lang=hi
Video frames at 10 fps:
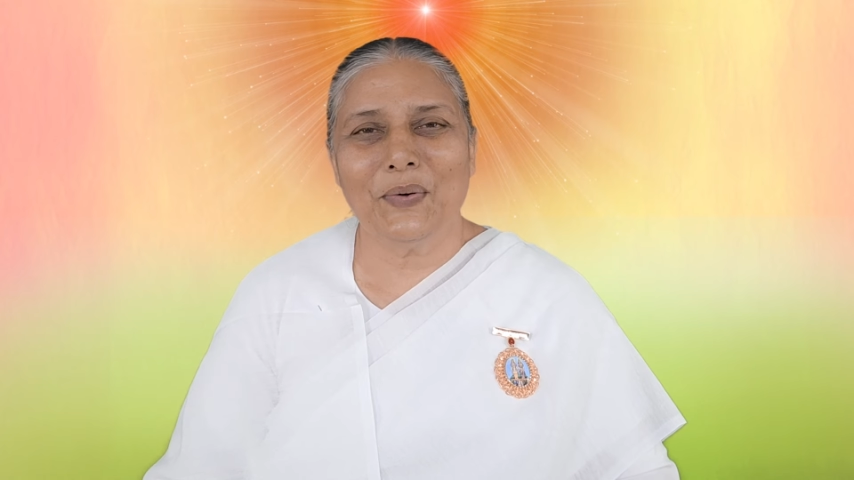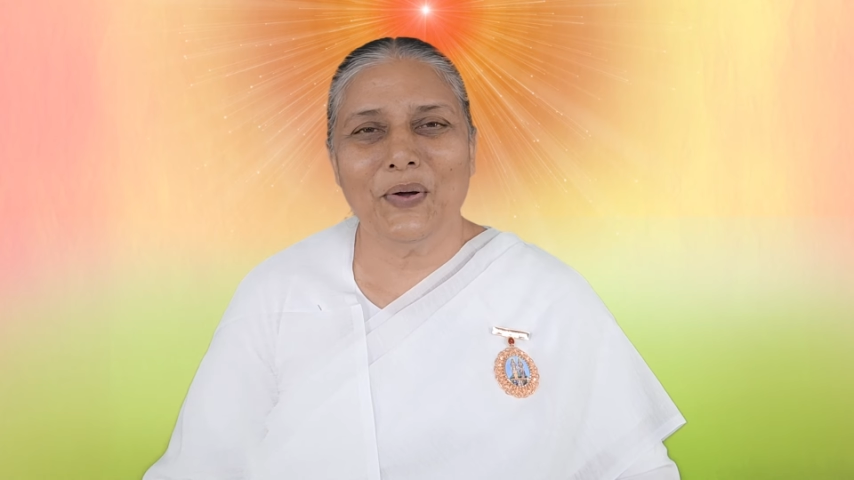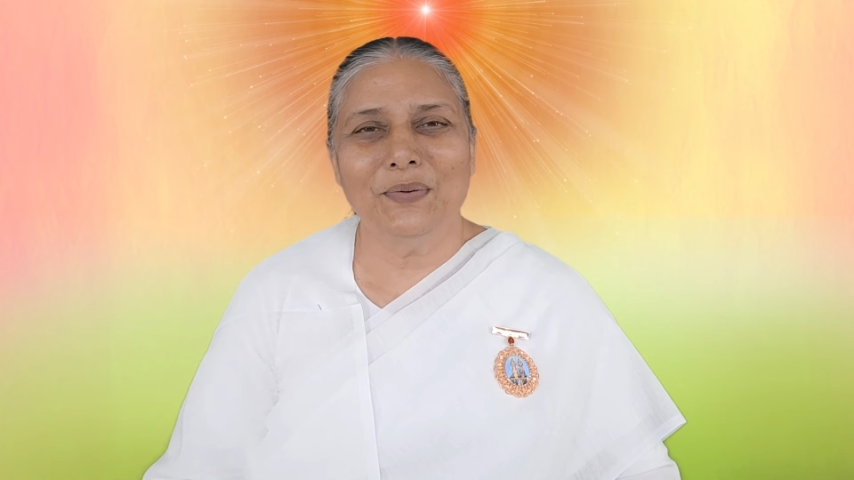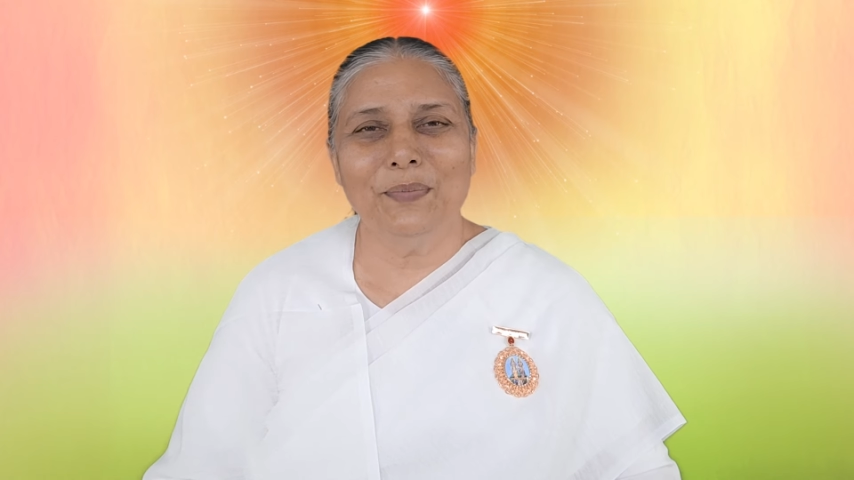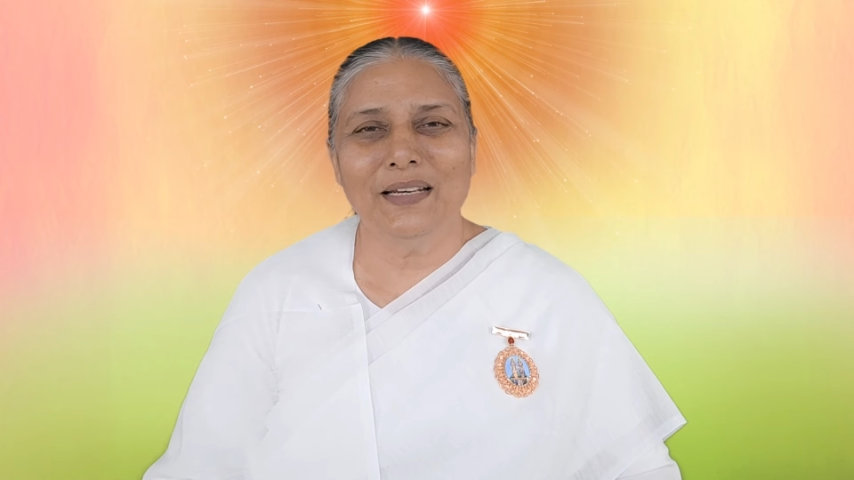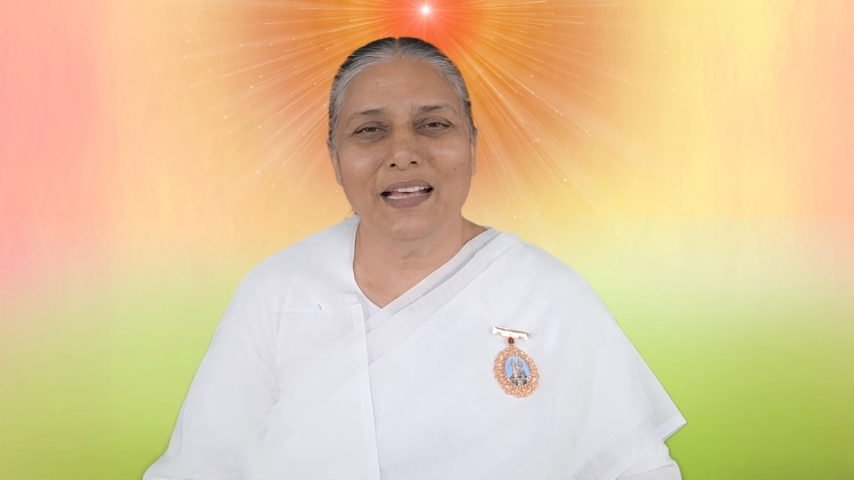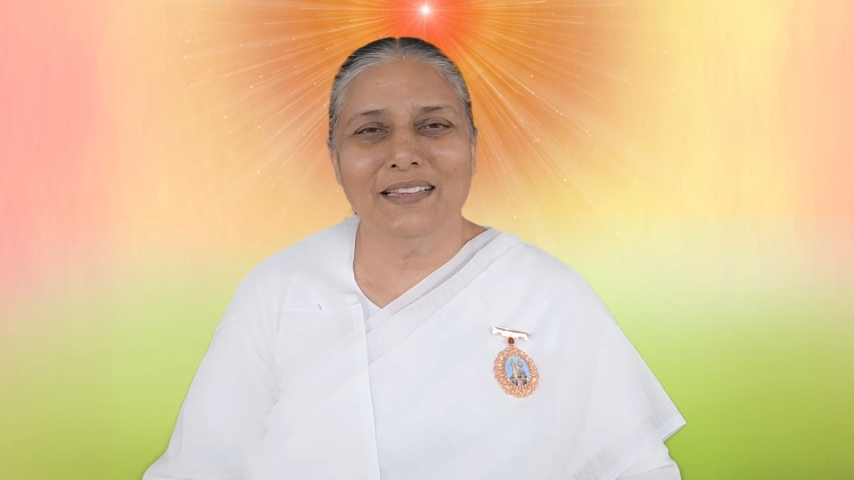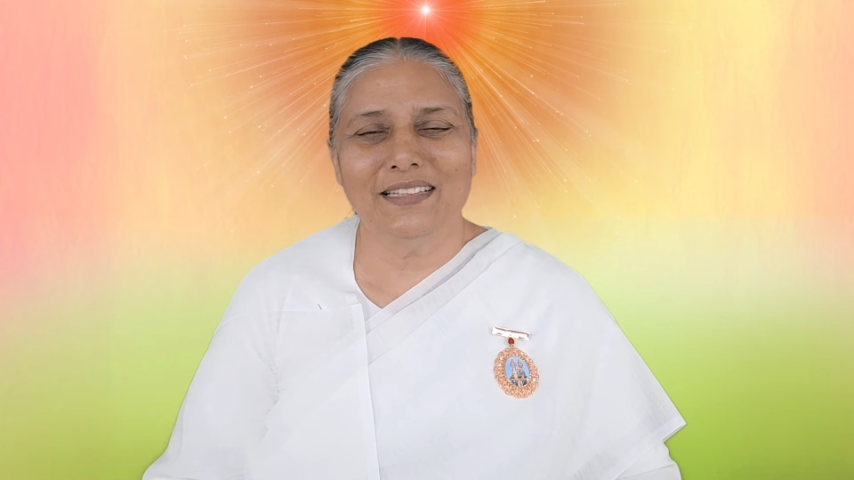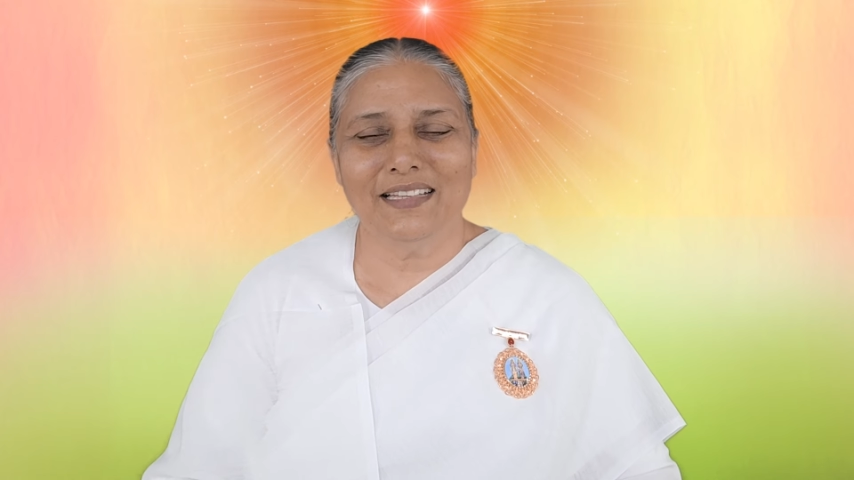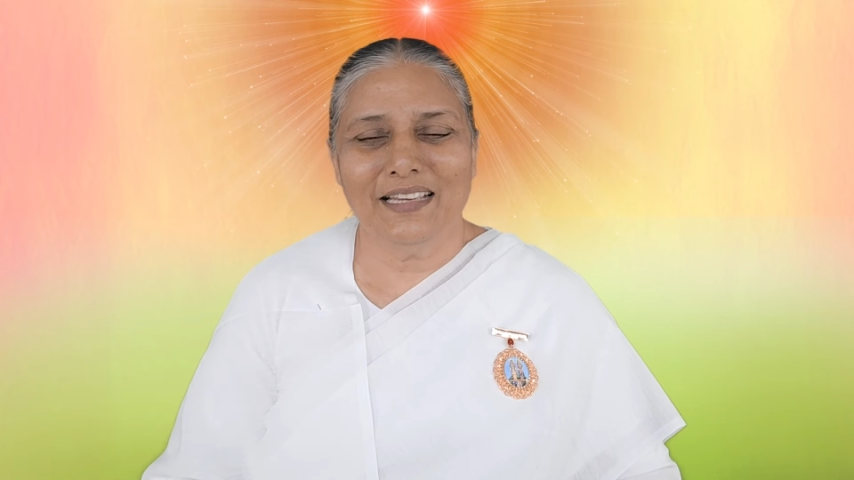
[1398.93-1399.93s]
कौन
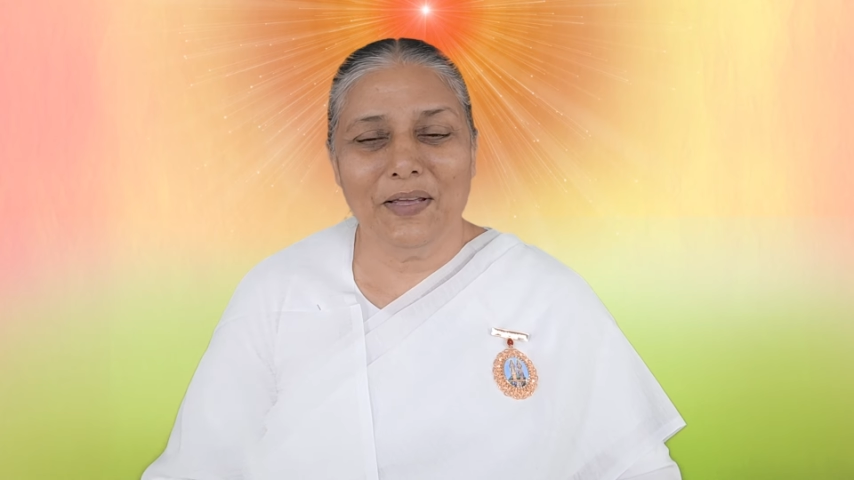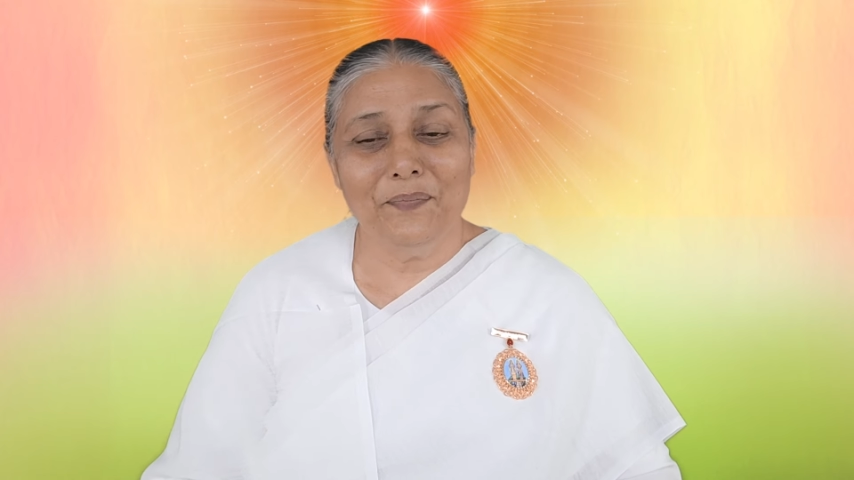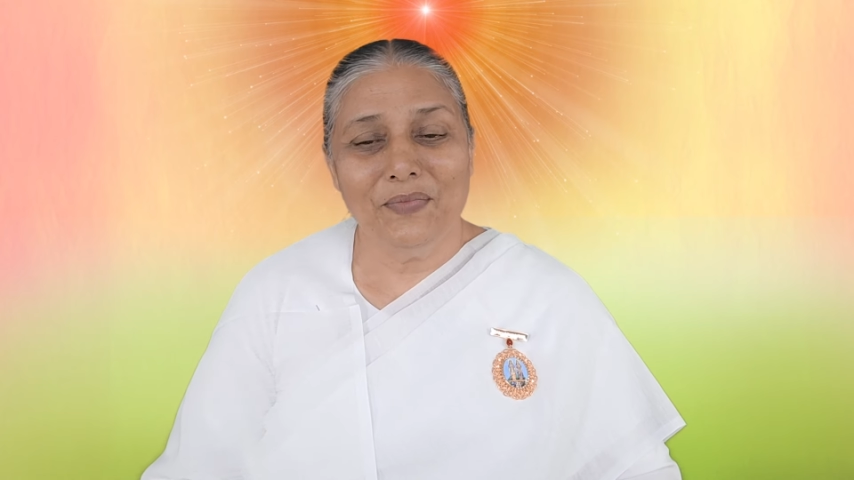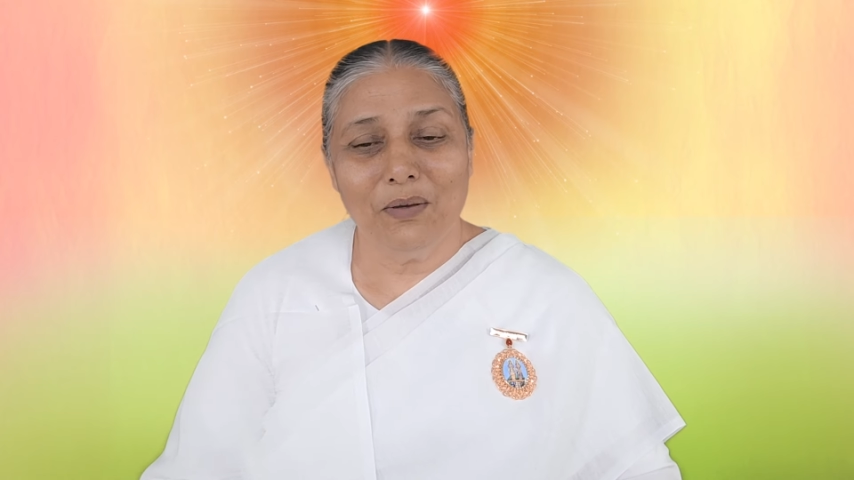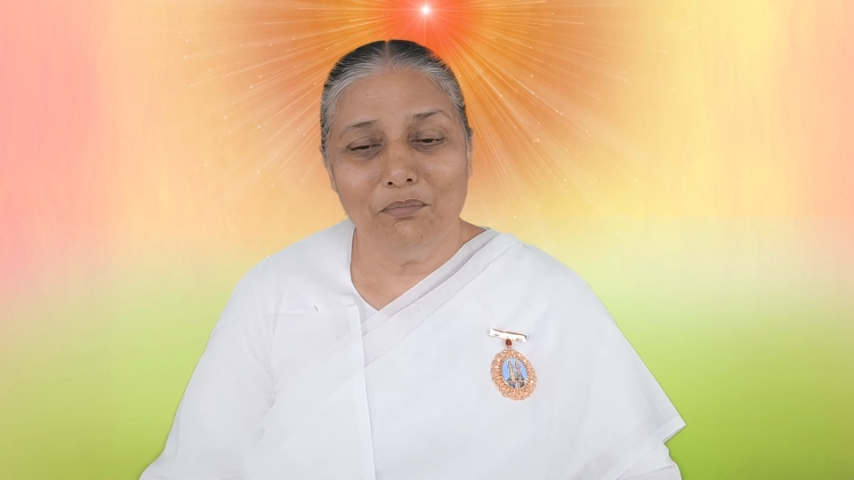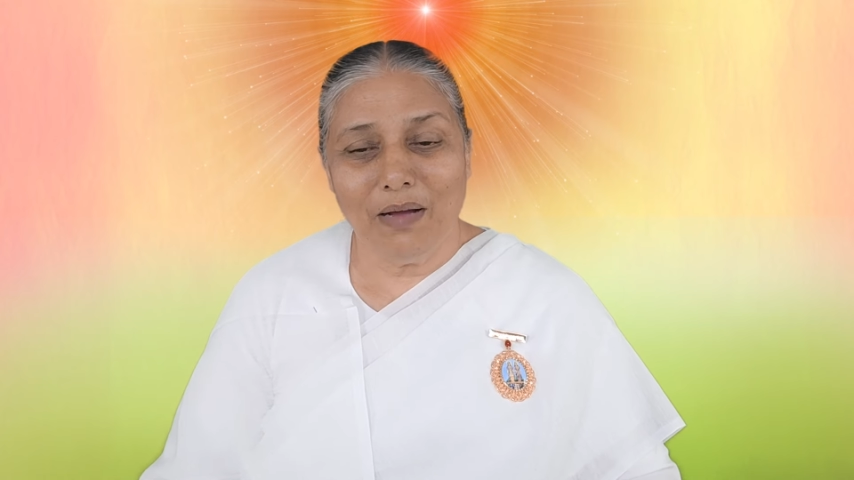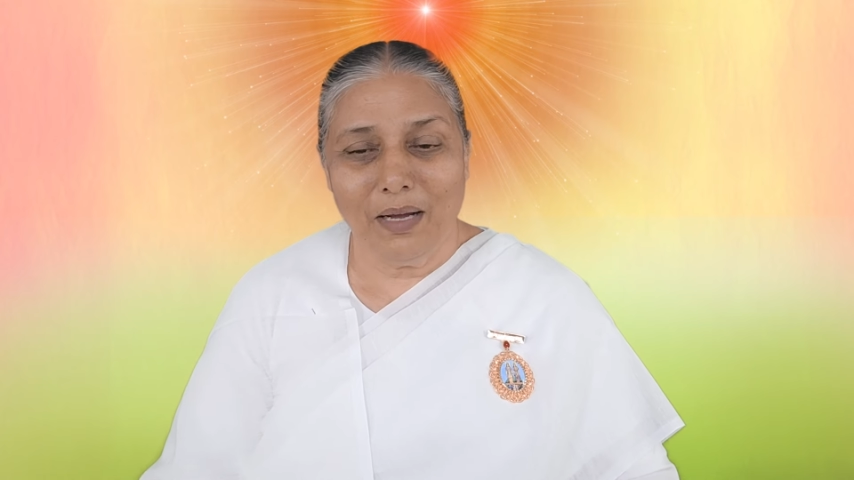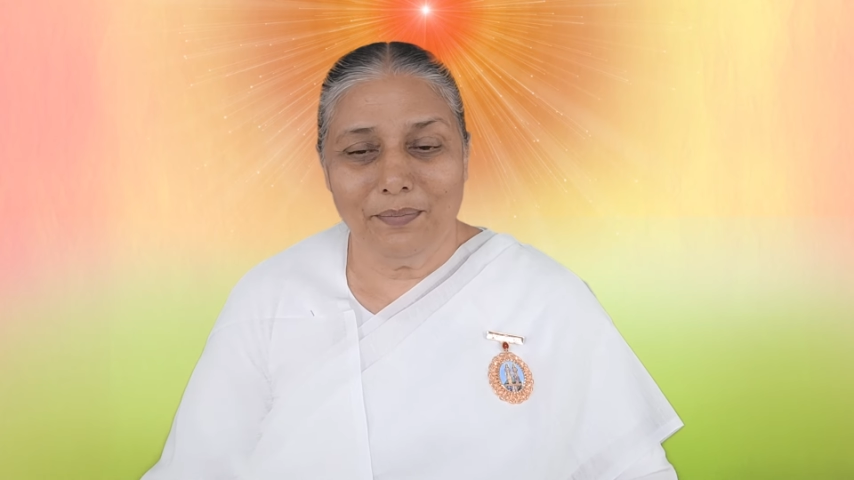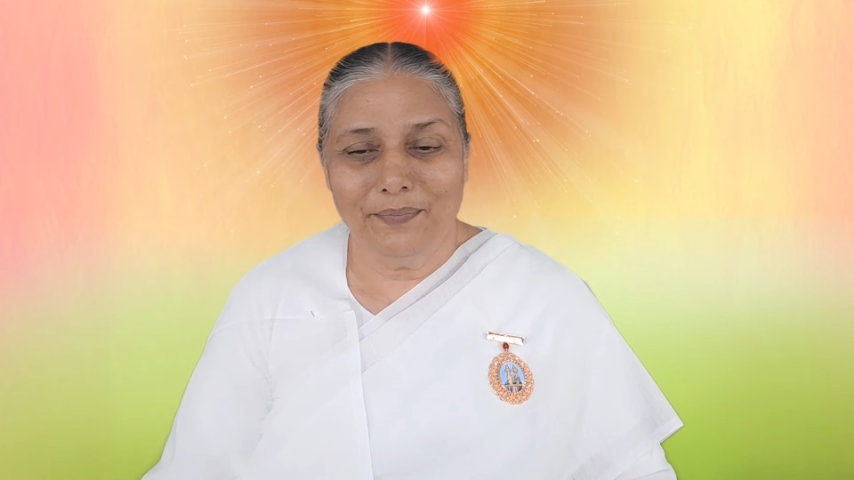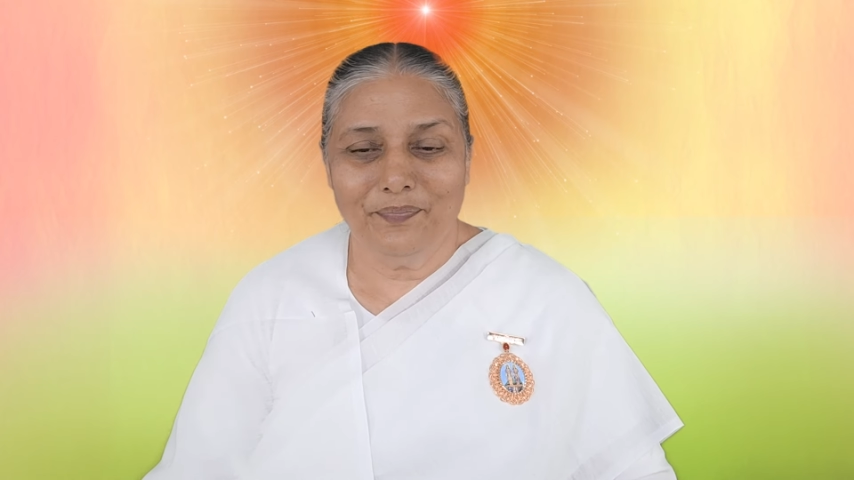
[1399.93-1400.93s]
बनाते हैं
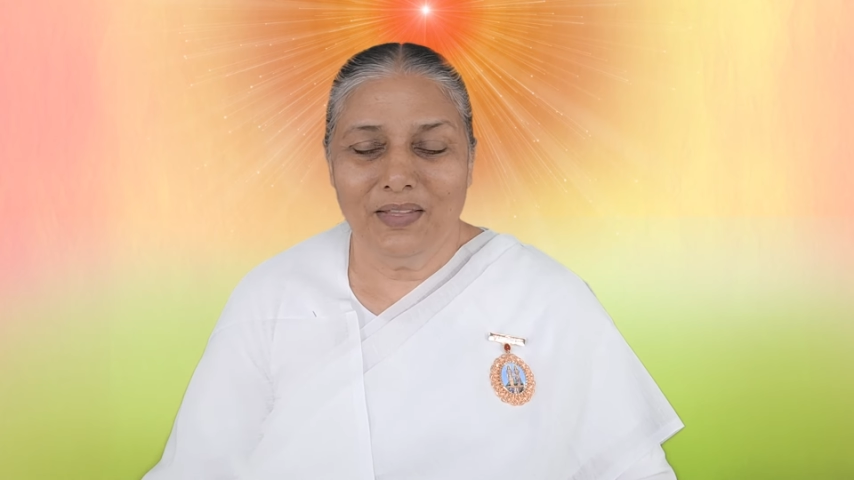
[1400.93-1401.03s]
बाप